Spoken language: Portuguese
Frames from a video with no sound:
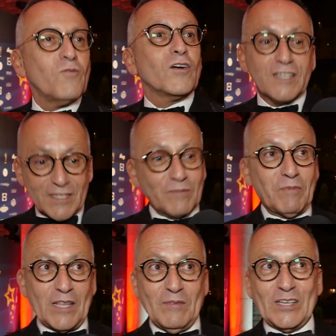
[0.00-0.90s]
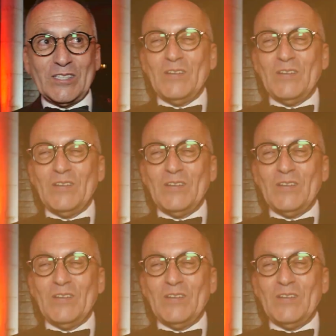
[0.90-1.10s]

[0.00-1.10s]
Vocês é que perdem mais